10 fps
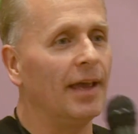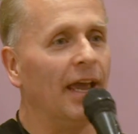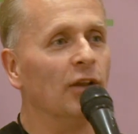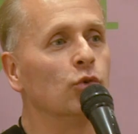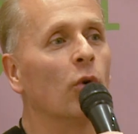
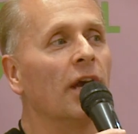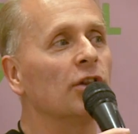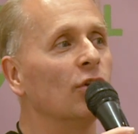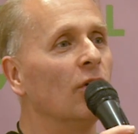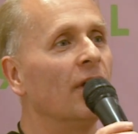el
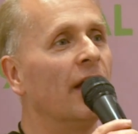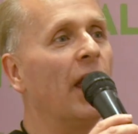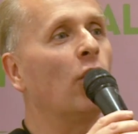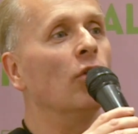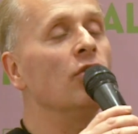sujeto
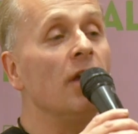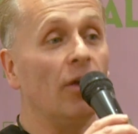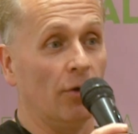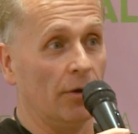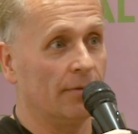
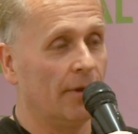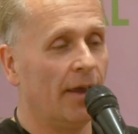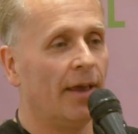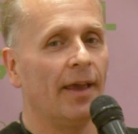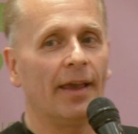escondido,
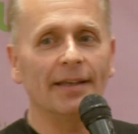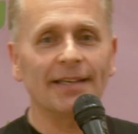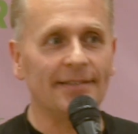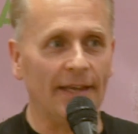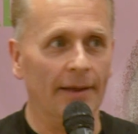que es
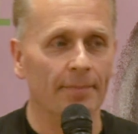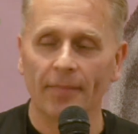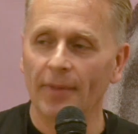así.